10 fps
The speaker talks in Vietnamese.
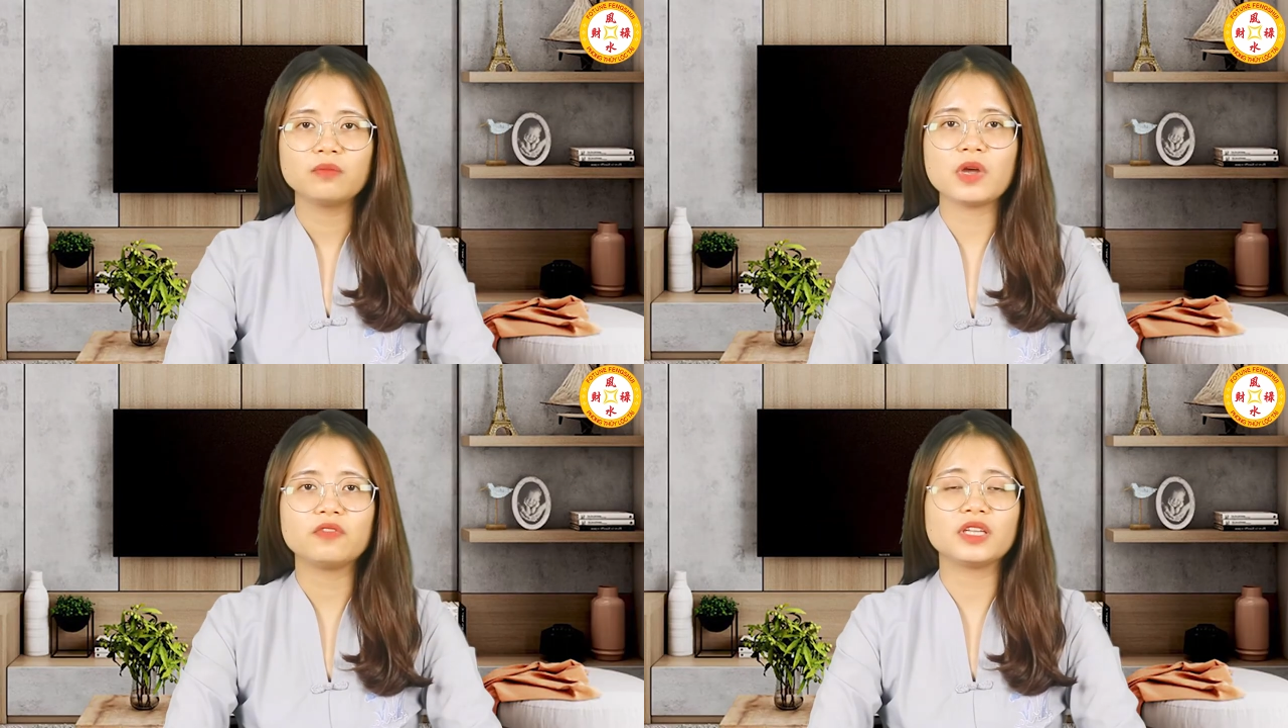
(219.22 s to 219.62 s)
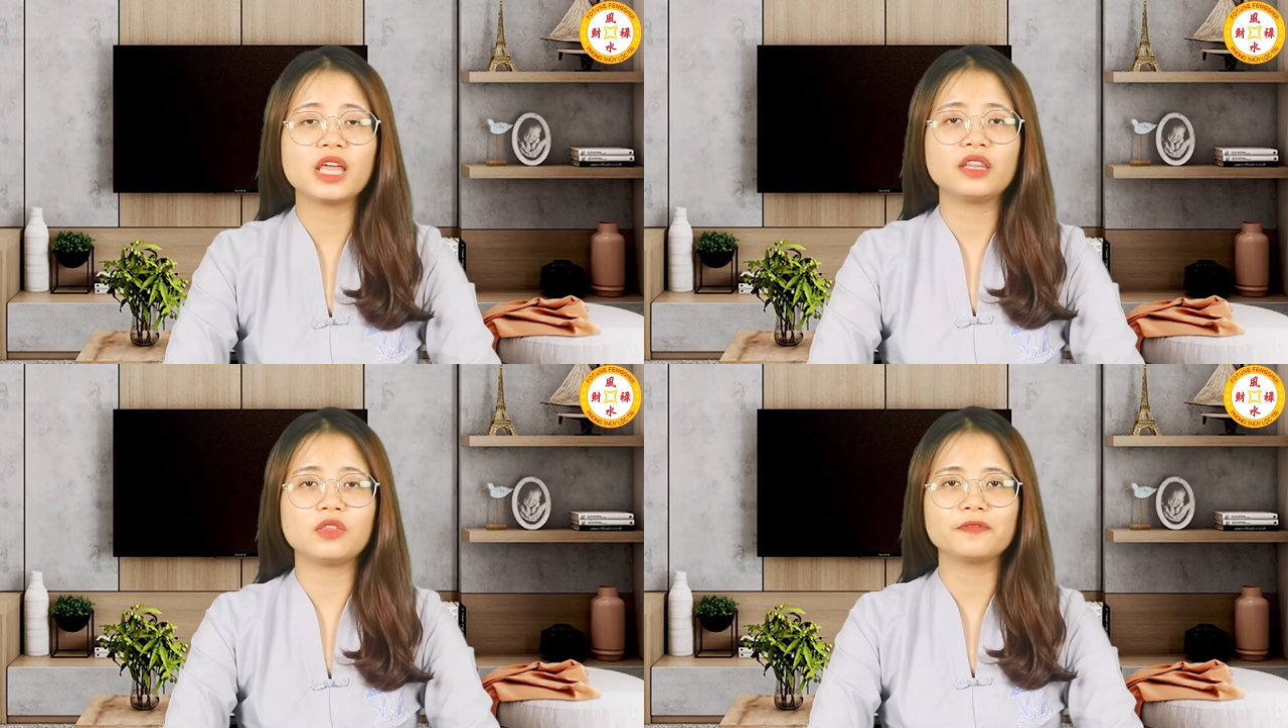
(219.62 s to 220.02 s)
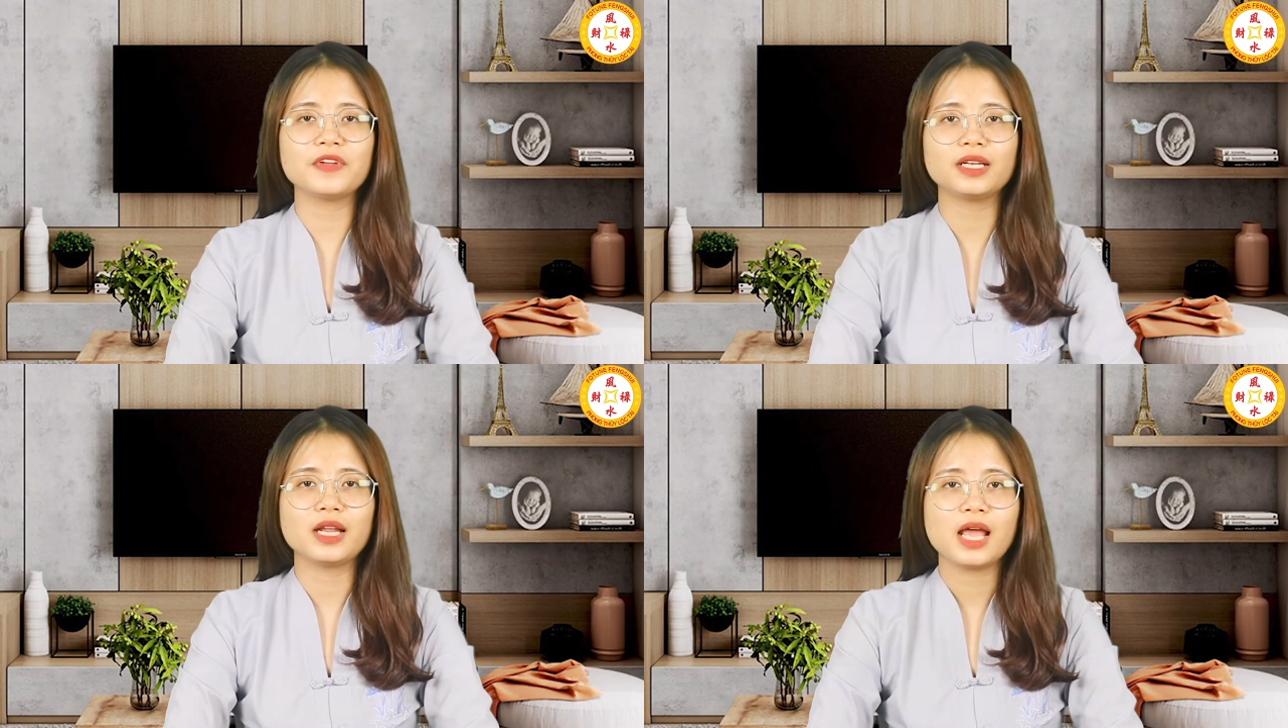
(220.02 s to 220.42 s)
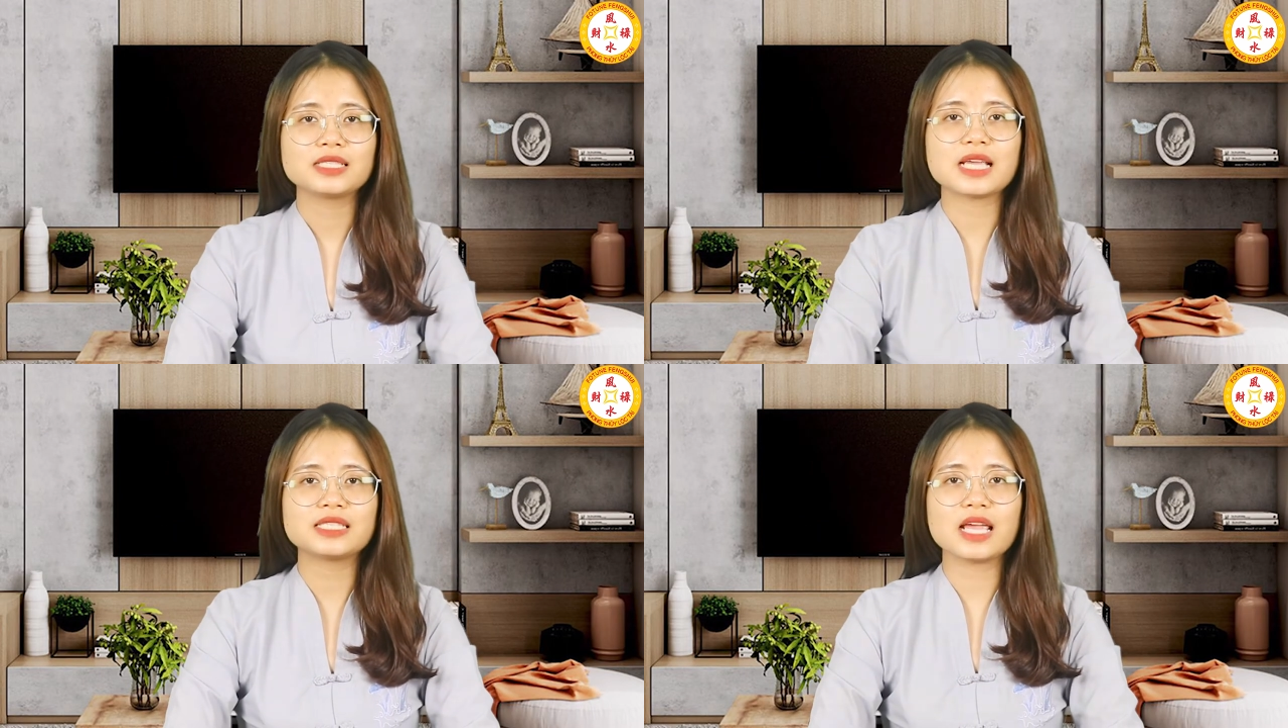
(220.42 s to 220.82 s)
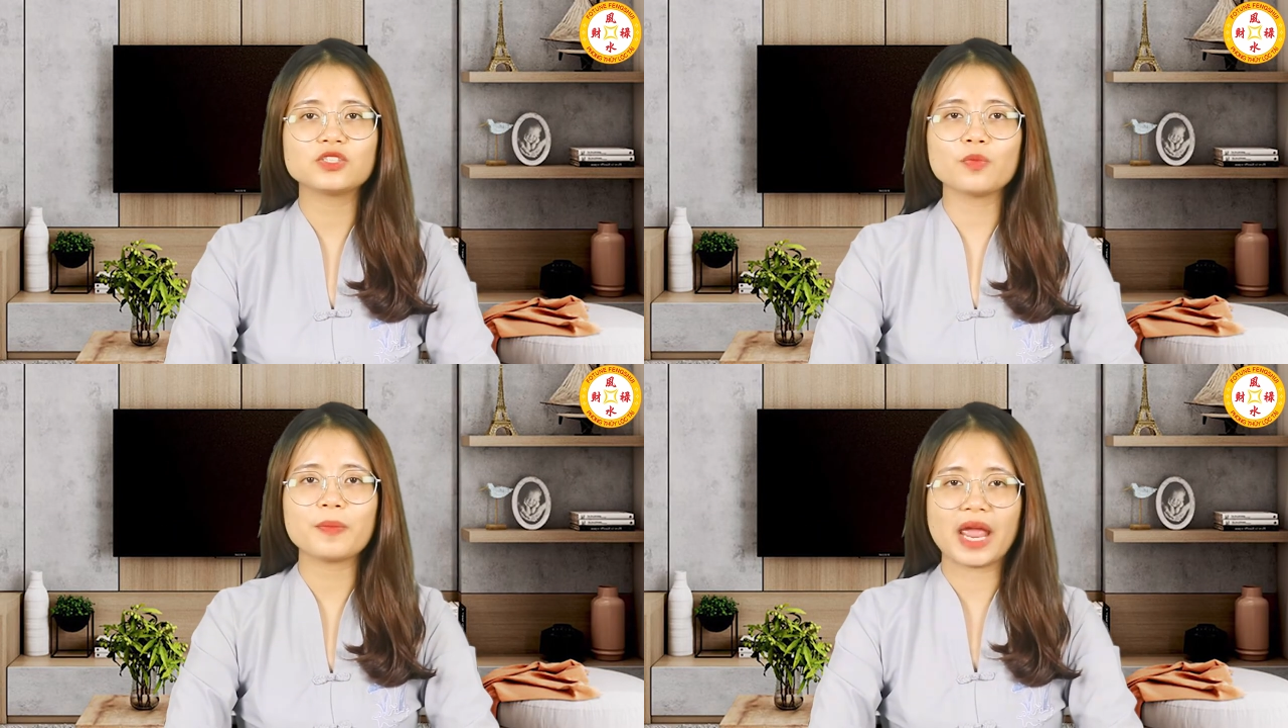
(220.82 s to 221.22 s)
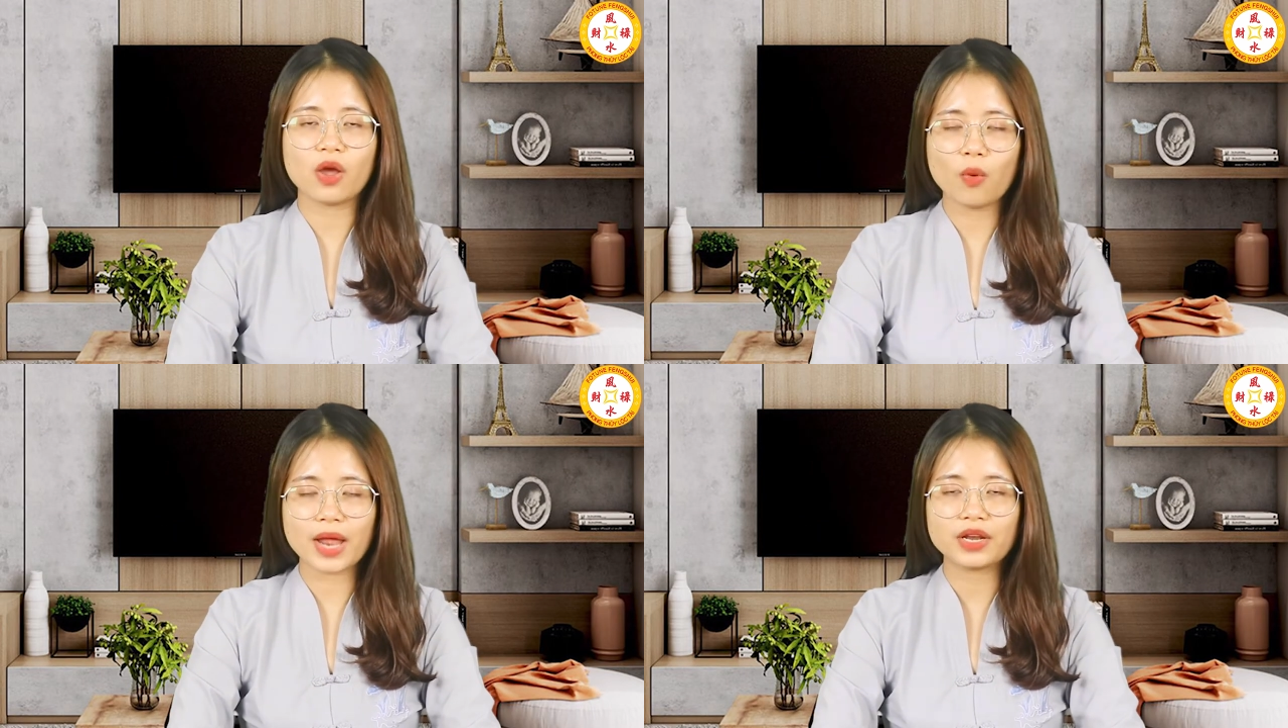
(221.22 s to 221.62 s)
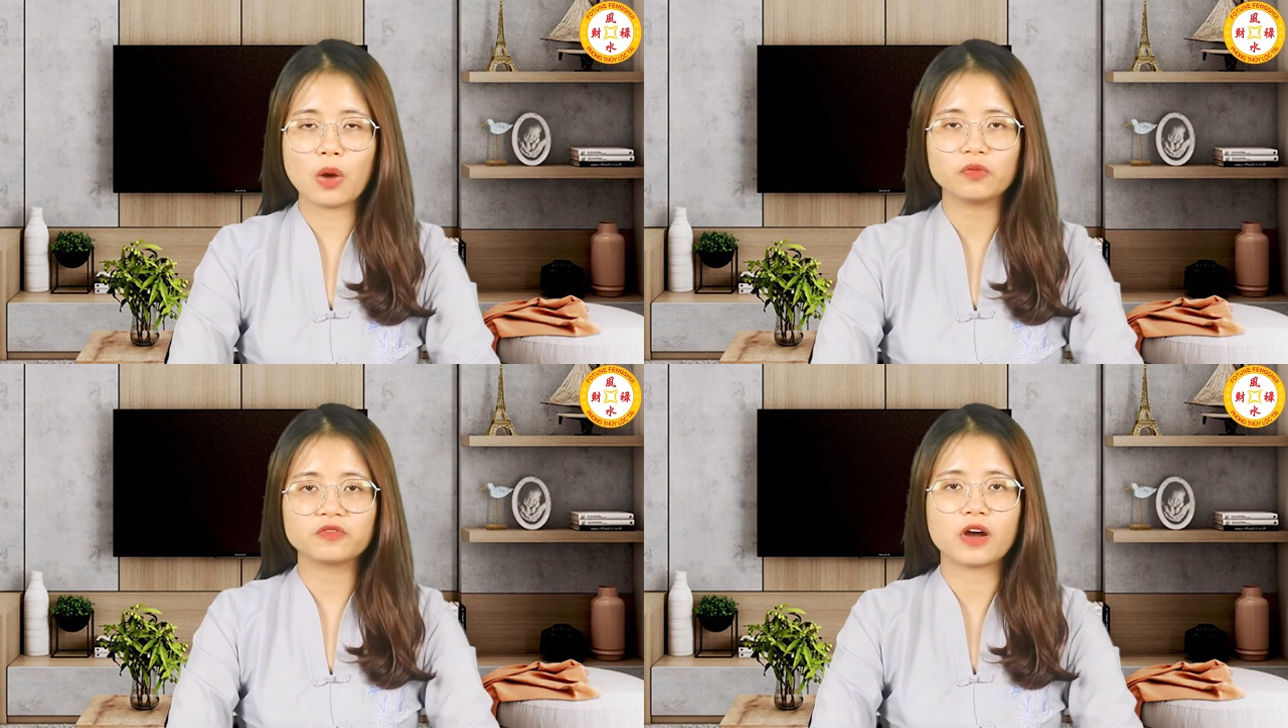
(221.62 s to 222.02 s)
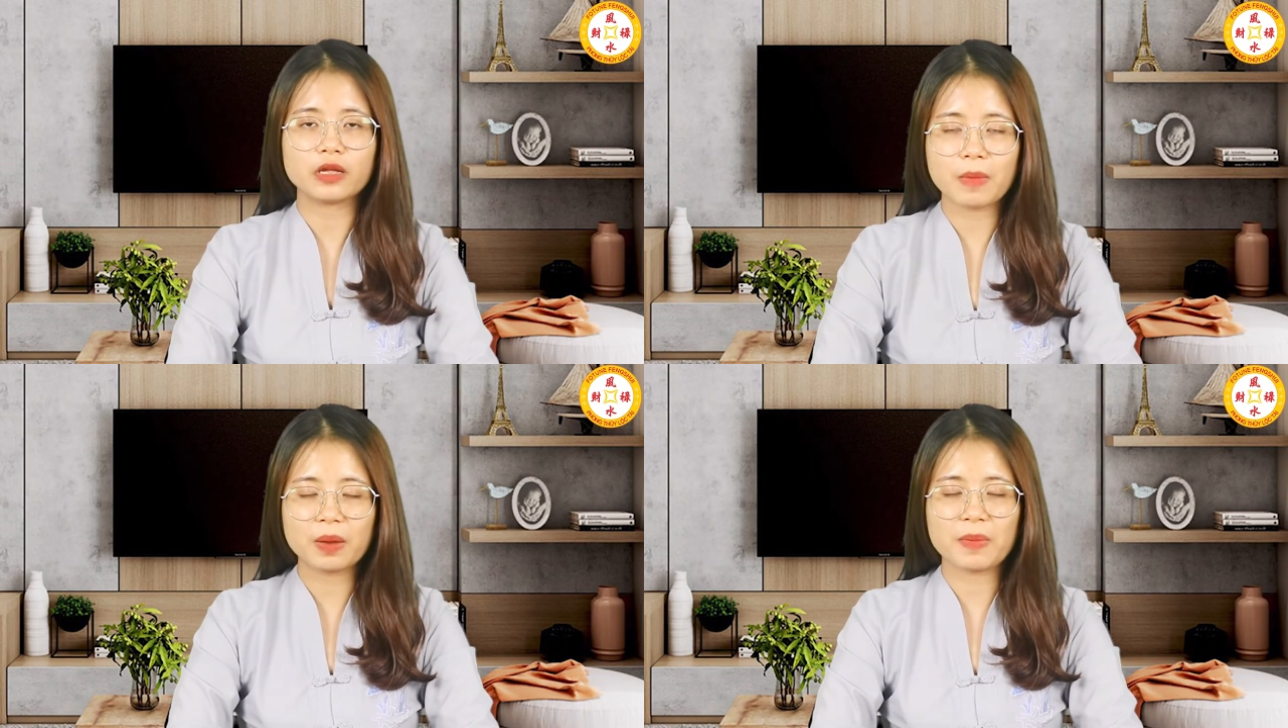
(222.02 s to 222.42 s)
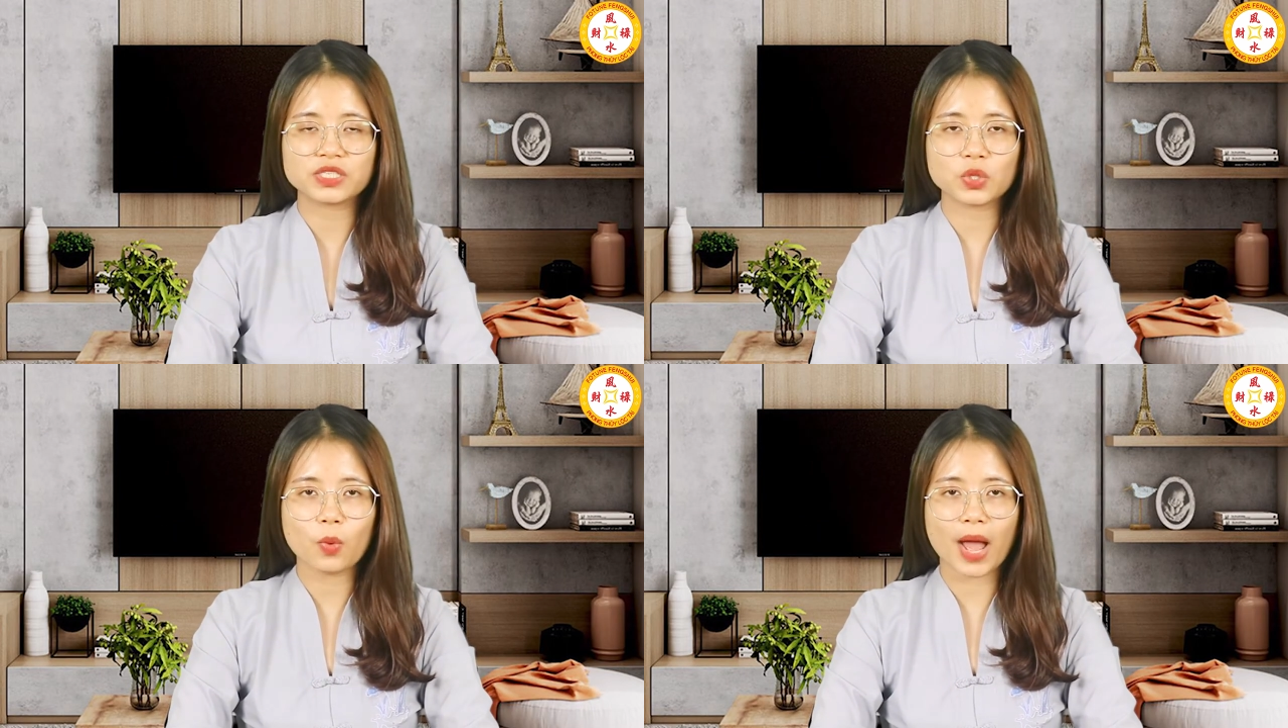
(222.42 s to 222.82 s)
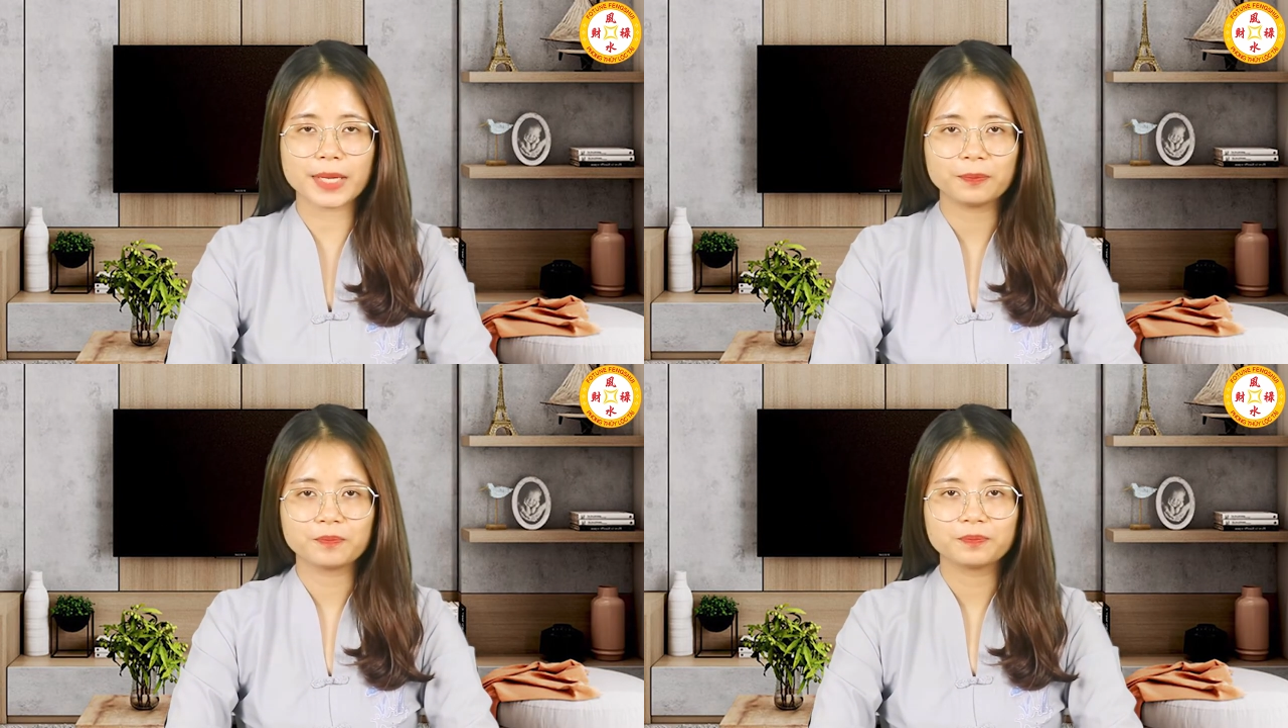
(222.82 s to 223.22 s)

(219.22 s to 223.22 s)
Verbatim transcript: Bởi vì tên tiếng Việt sẽ dễ giúp bé hòa đồng với bạn bè xung quanh